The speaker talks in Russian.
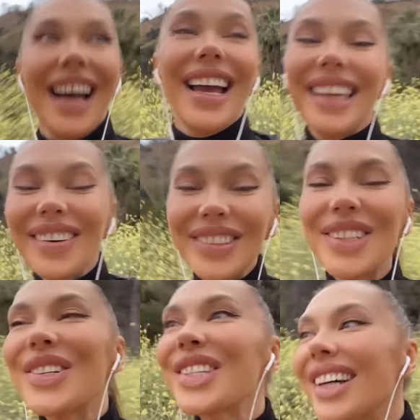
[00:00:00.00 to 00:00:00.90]
я
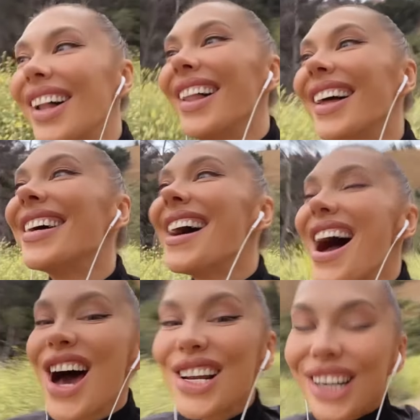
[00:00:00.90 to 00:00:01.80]
вдруг стала
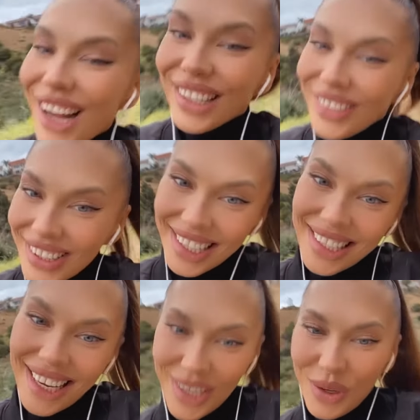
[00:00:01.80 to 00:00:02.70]
радоваться за их